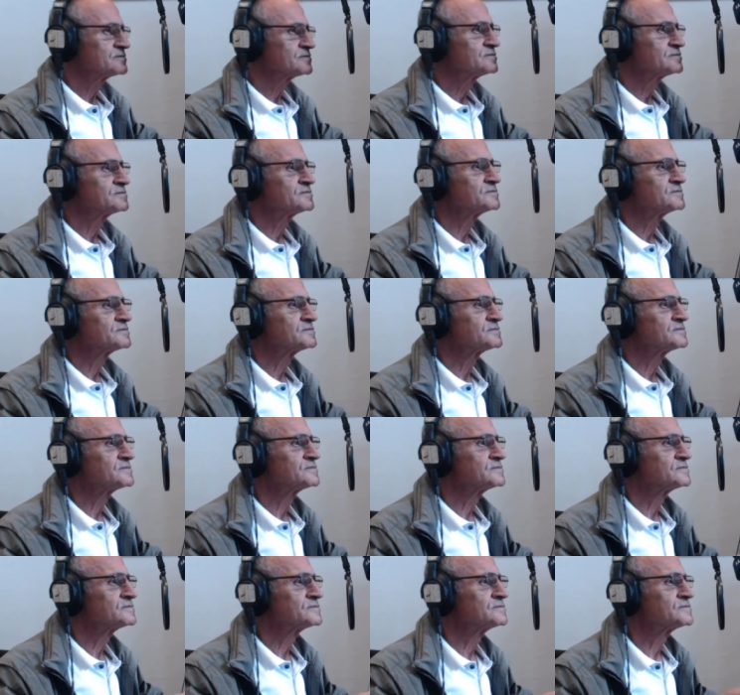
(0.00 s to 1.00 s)
Kaya
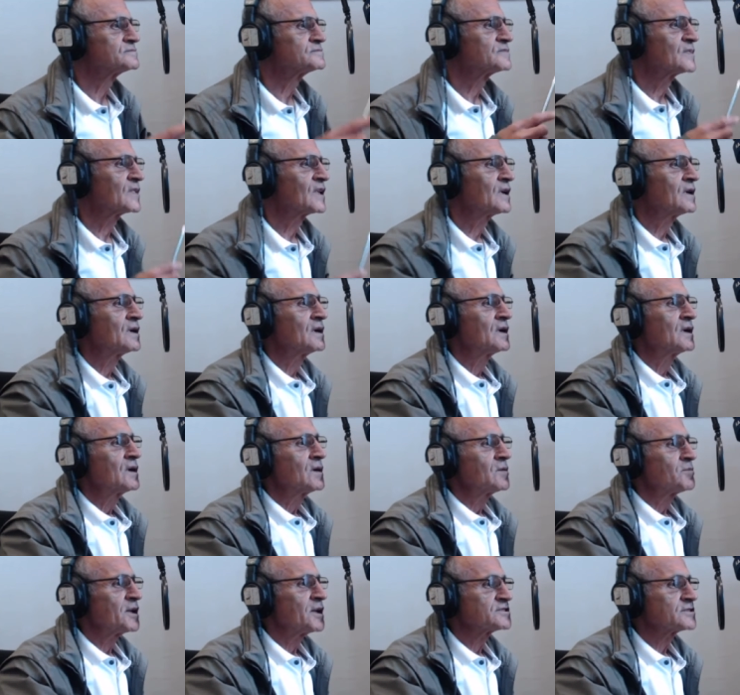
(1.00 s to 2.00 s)

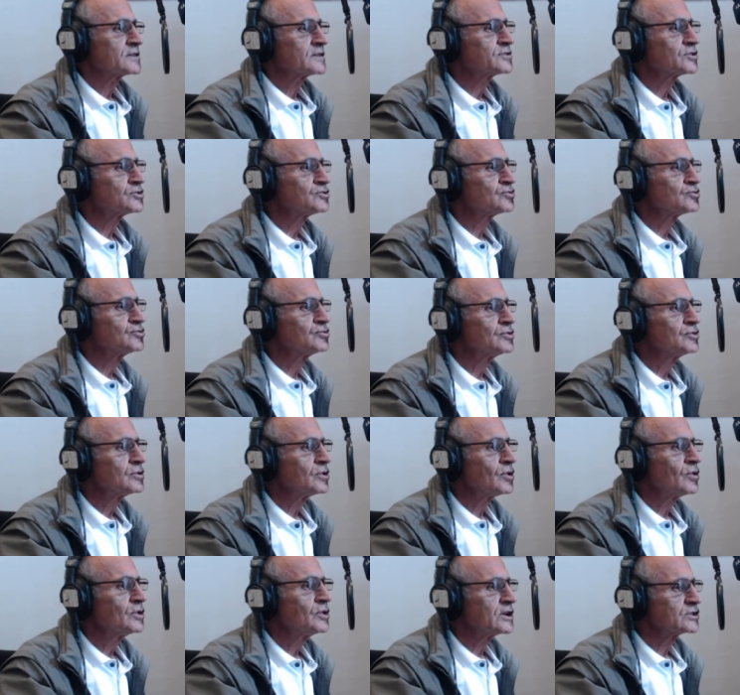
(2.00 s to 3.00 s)
Pazartesi günü
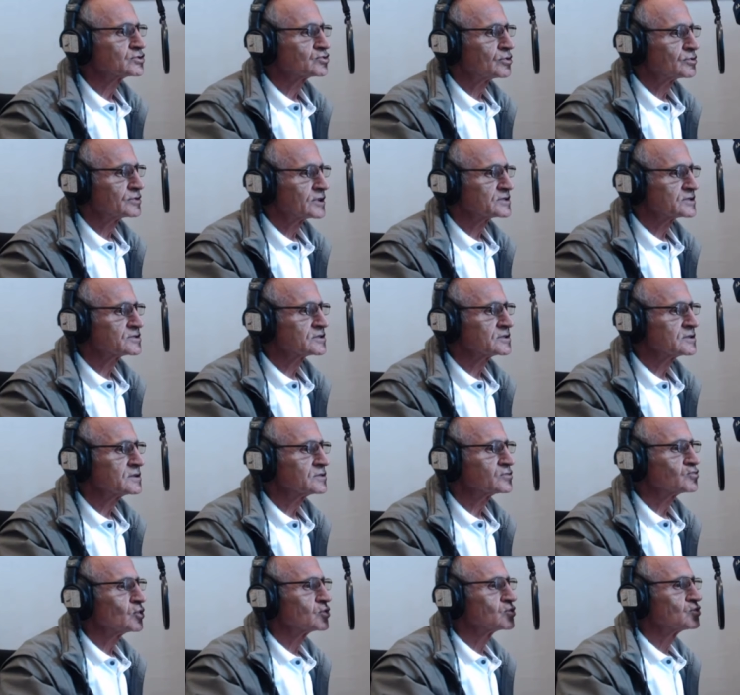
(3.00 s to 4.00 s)
öğle sonrası
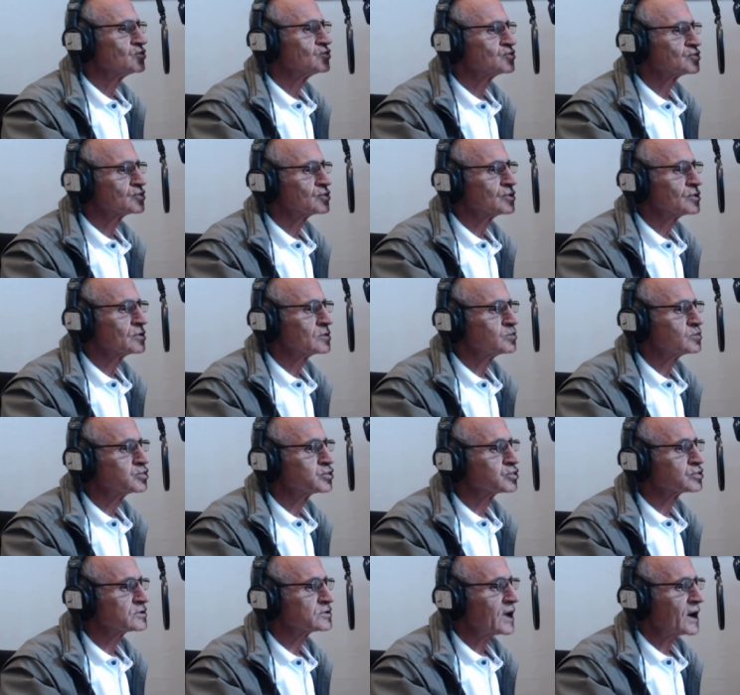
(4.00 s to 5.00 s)
gökyüzü
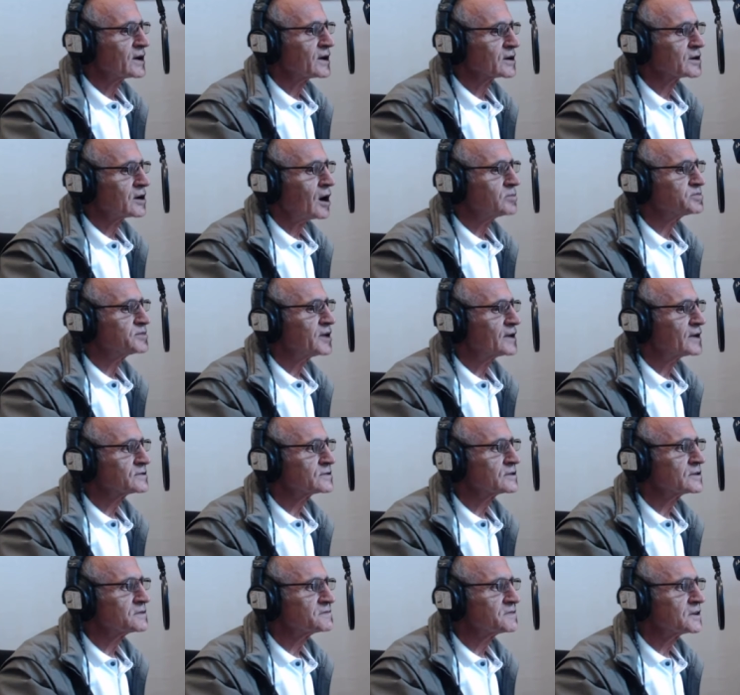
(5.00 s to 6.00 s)
bulutlarla
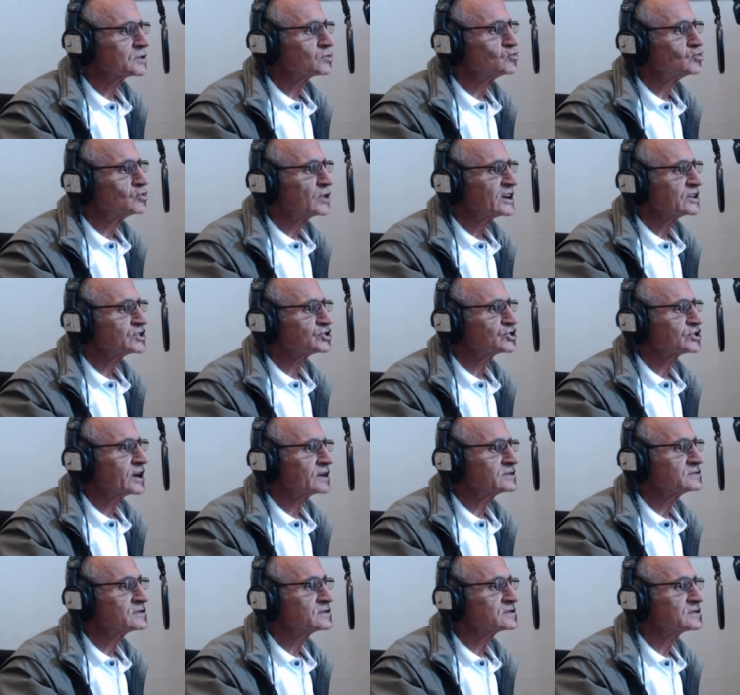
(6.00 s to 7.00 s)
kaplandı ve güneş
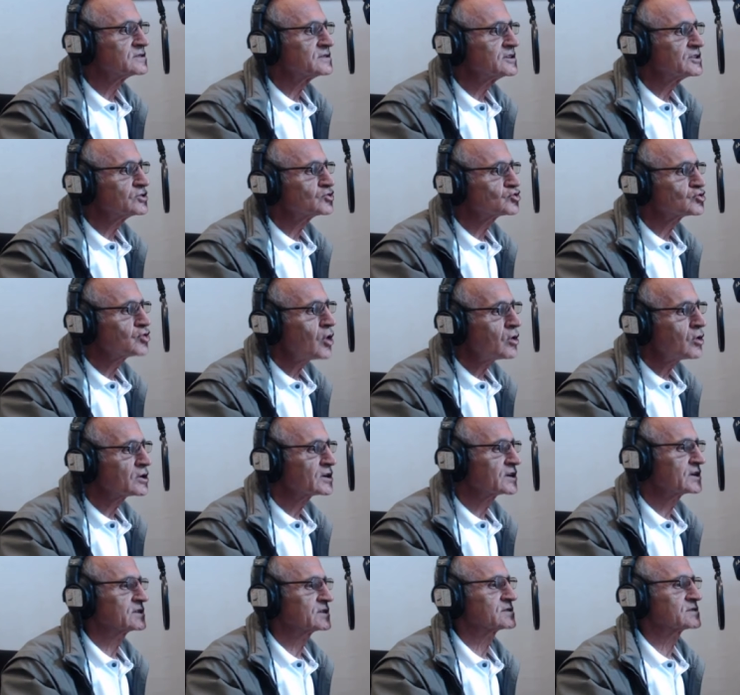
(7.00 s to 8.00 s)
kendisini
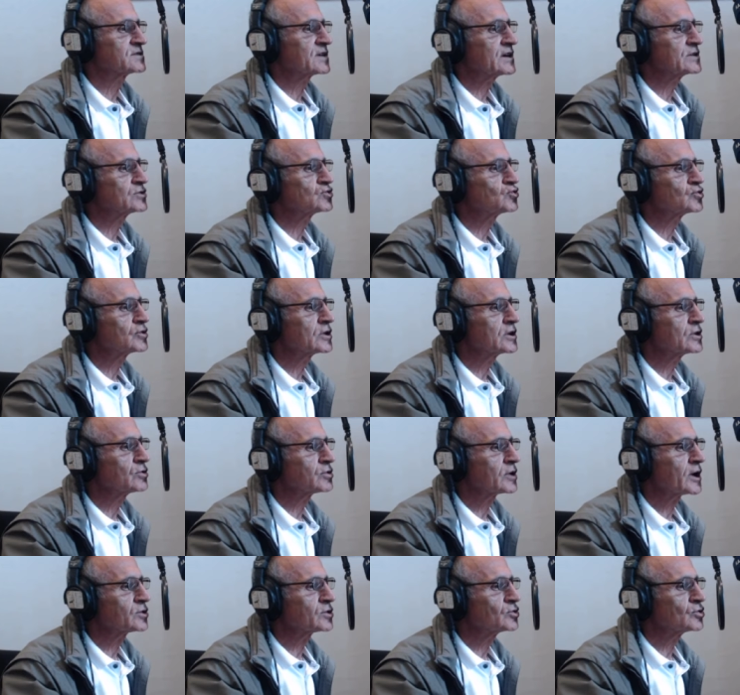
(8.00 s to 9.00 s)
çok kısa süreli
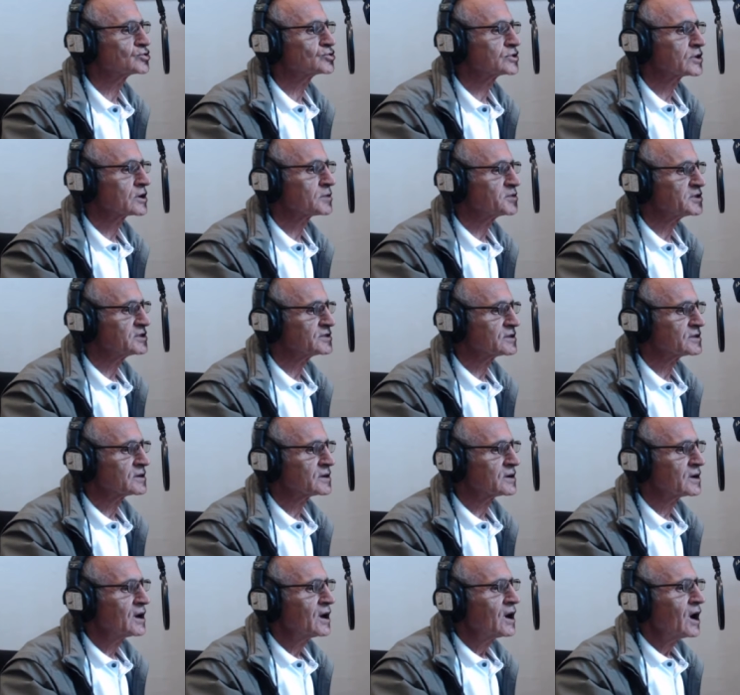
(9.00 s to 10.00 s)
olarak gösterebildi.
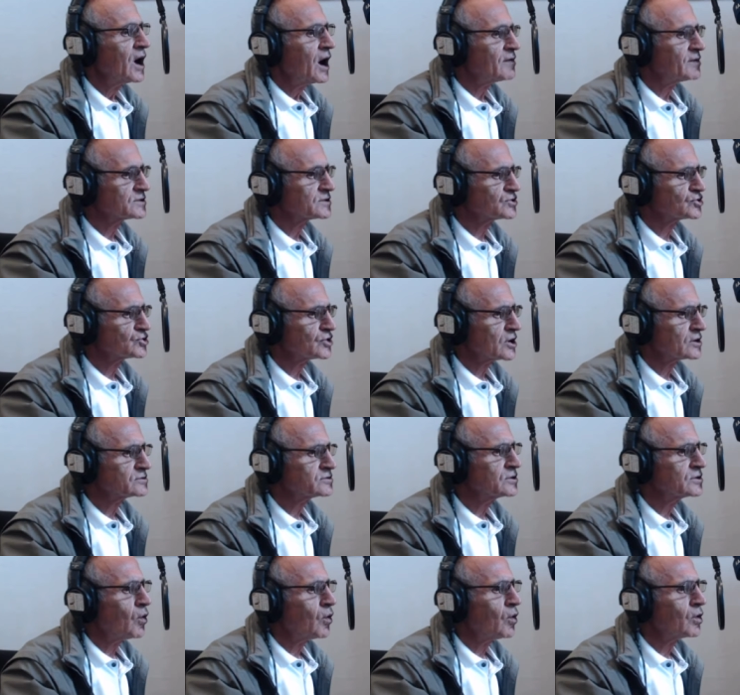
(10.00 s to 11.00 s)
Hava
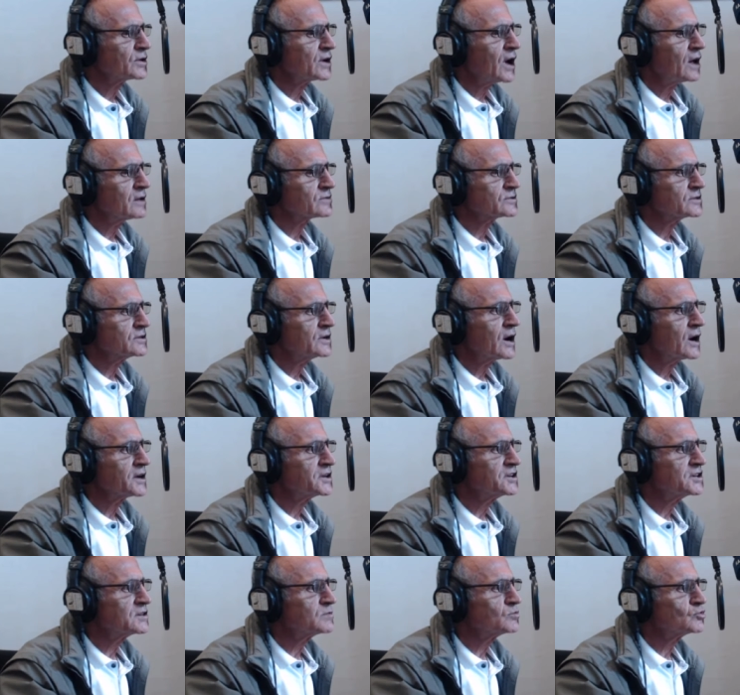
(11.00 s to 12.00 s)
sıcaklığı 16 ila
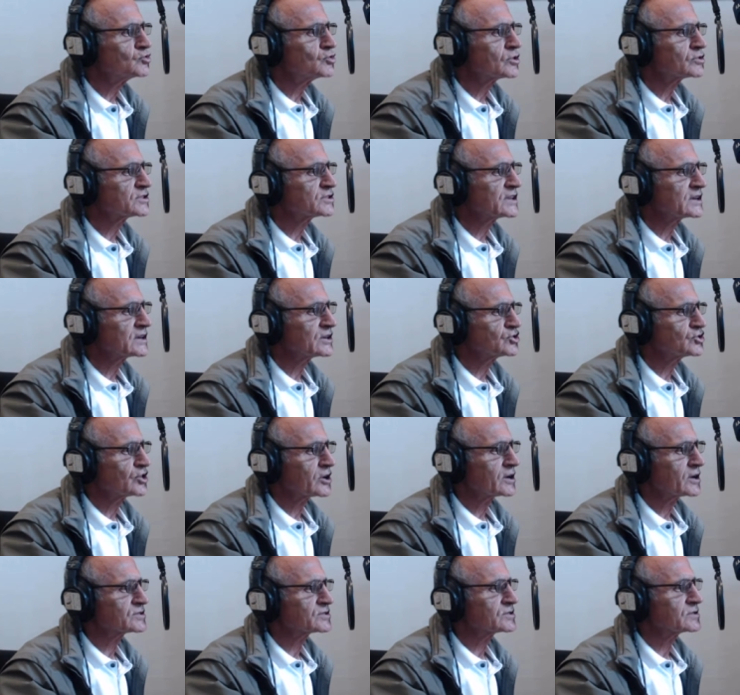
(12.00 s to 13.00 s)
24 derece
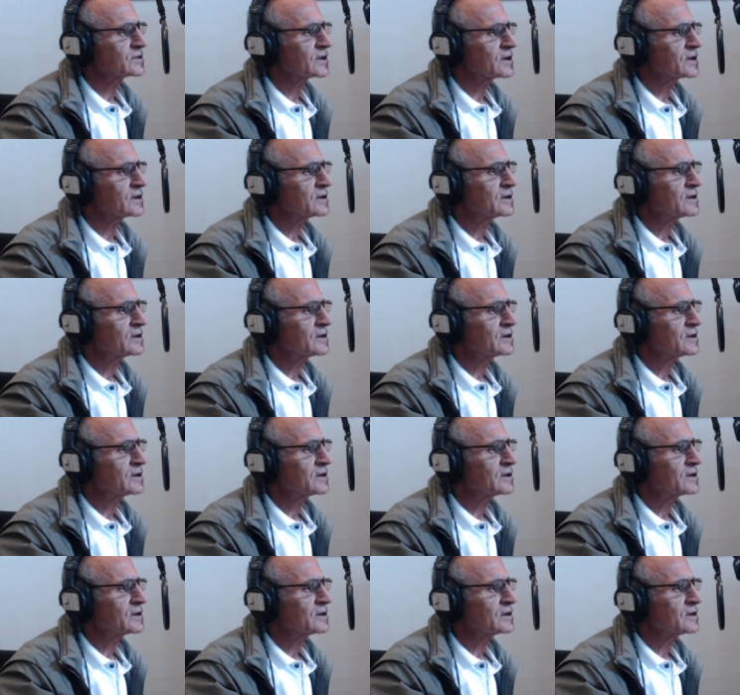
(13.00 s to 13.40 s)
arasında.